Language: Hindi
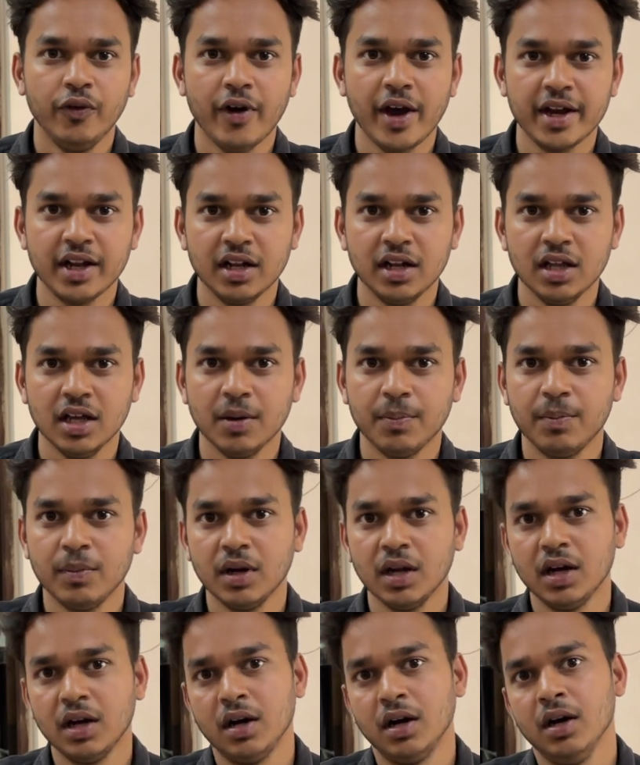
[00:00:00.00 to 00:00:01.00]
फाइनली
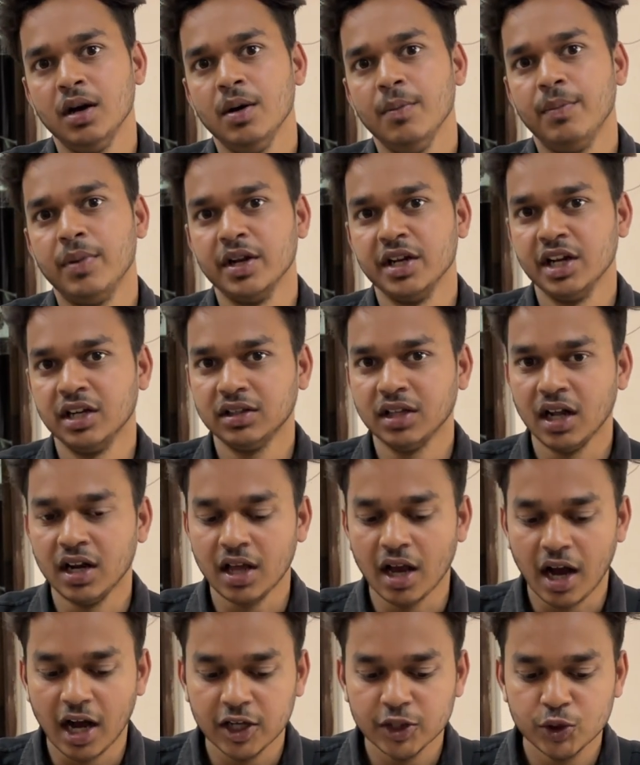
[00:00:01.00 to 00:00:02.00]
अपना पनीर थाली
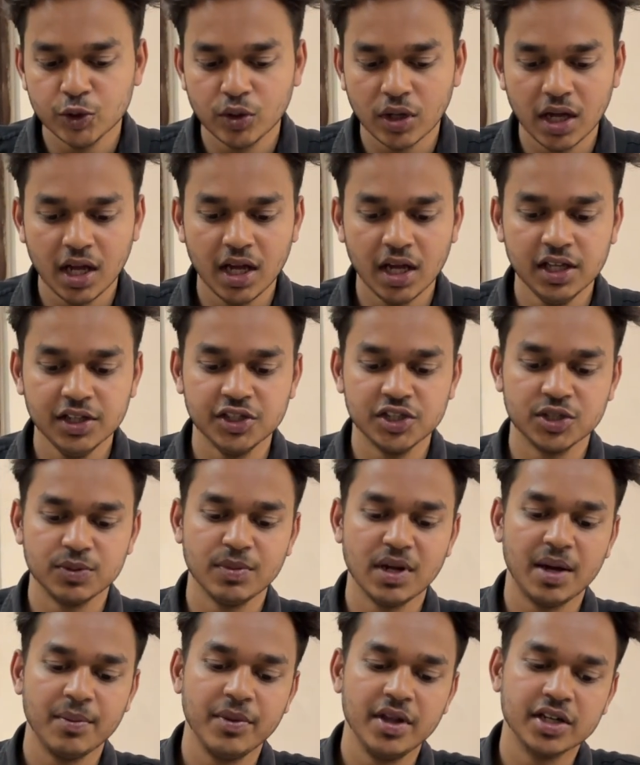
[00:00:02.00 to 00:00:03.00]
आ चुका है जिसमें
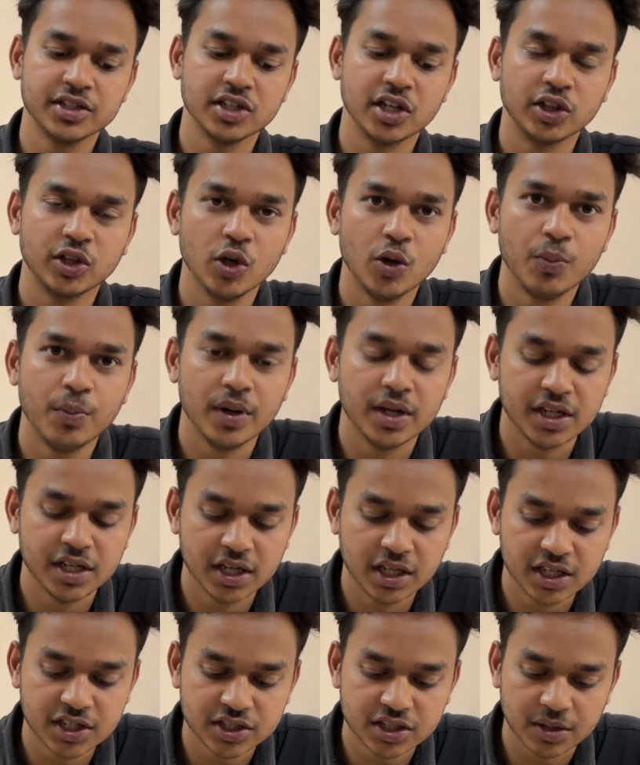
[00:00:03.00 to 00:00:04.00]
आप देख सकते हो पनीर
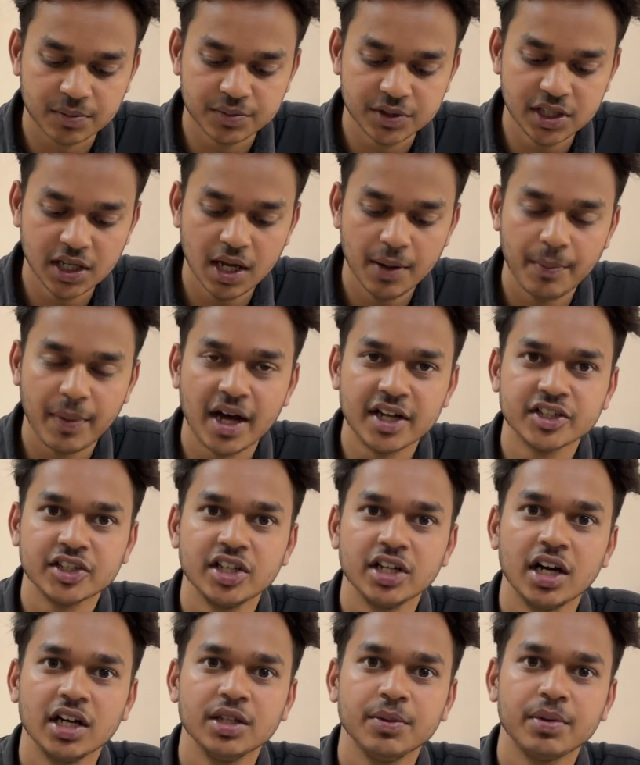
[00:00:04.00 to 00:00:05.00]
की सब्जी है पास दिखा दे